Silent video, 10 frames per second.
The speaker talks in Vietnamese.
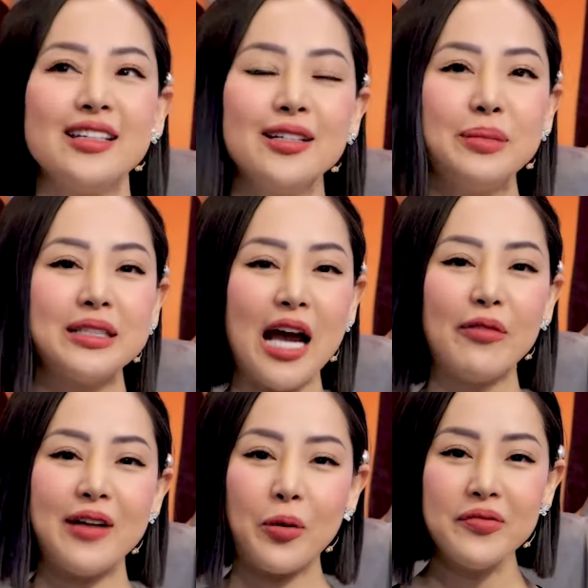như minh ngọc
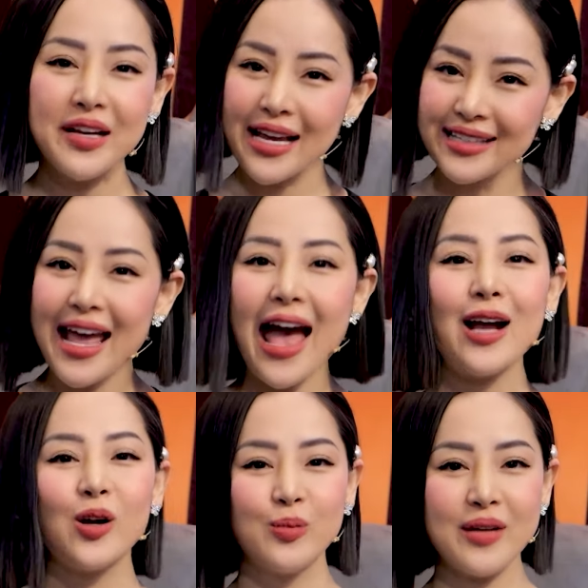và quý vị khán giả
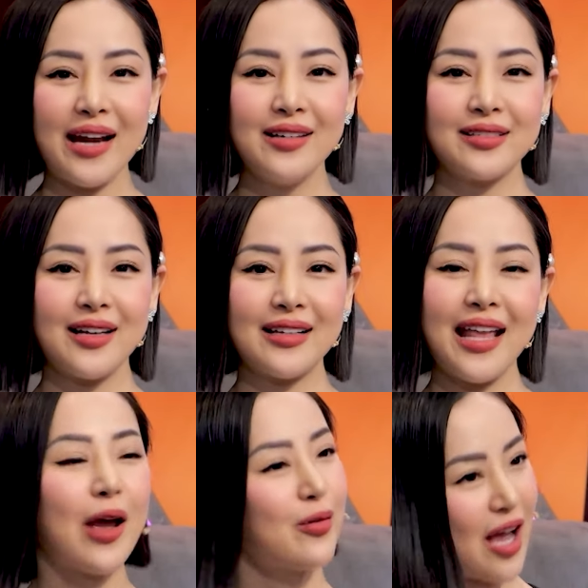cũng đã được
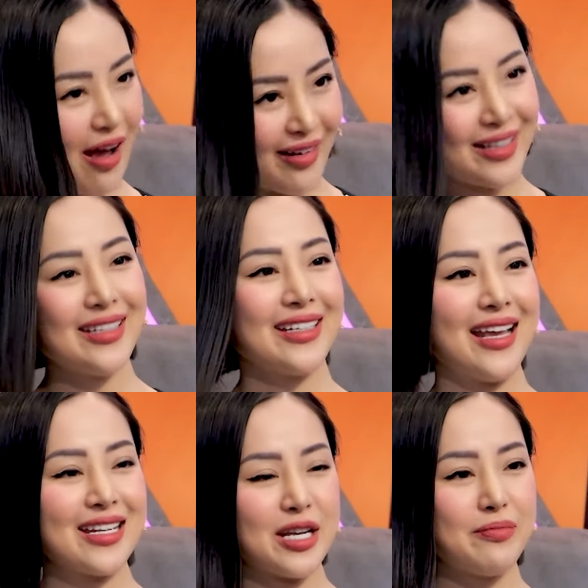theo dõi
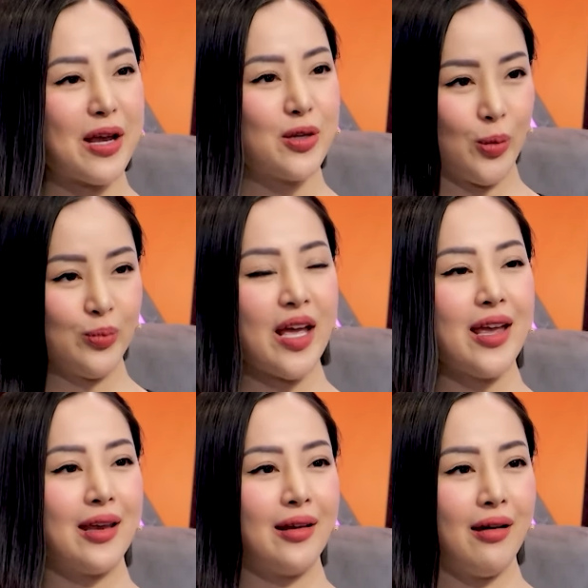nghệ sĩ mai dũng thể
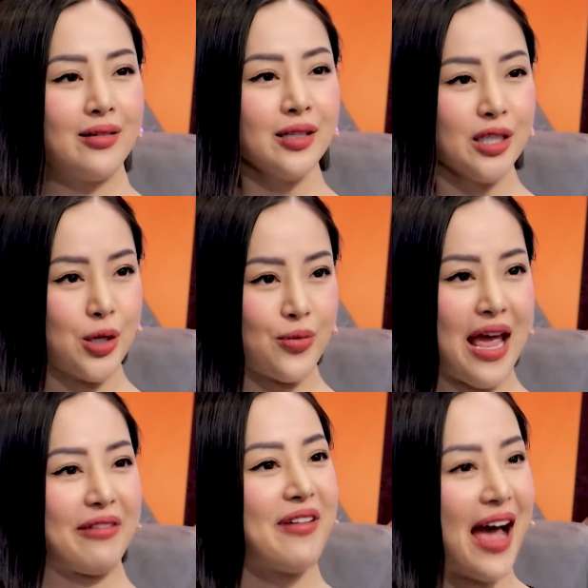hiện ở rất nhiều
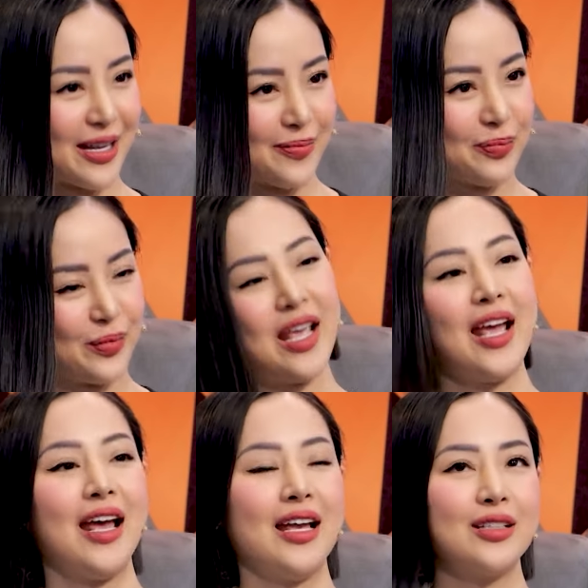dạng vai
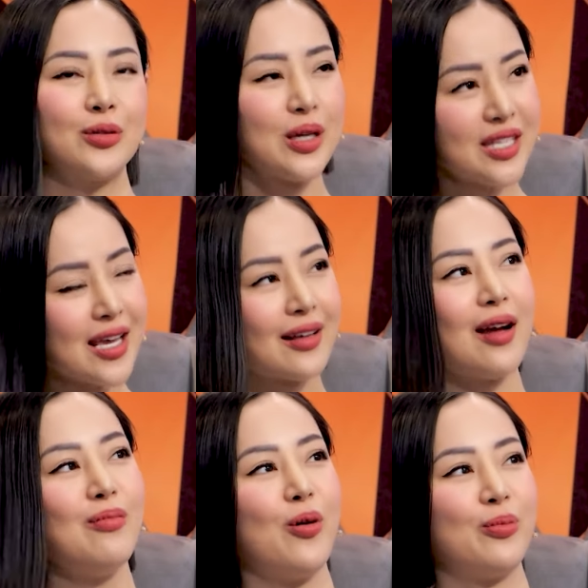Tuy nhiên
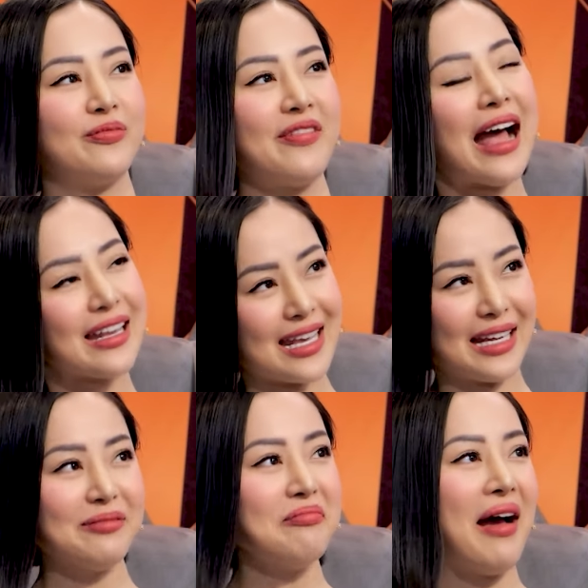có một vai
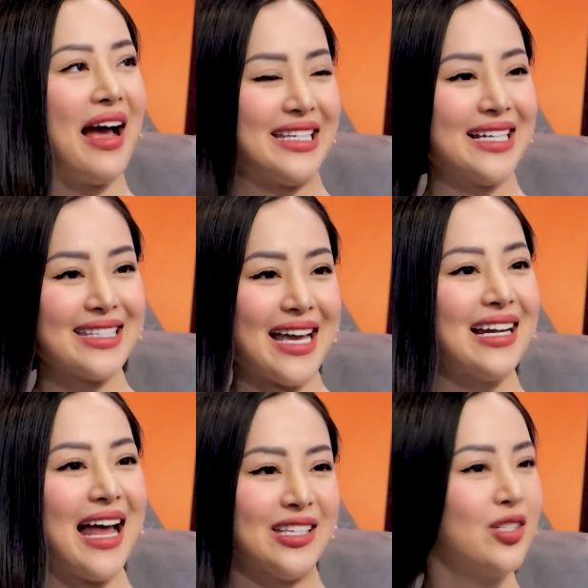diễn mà chắc chắn
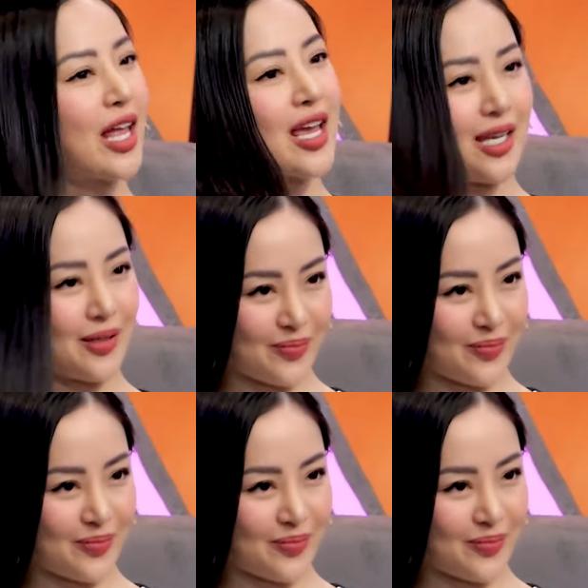là anh chưa thể hiện.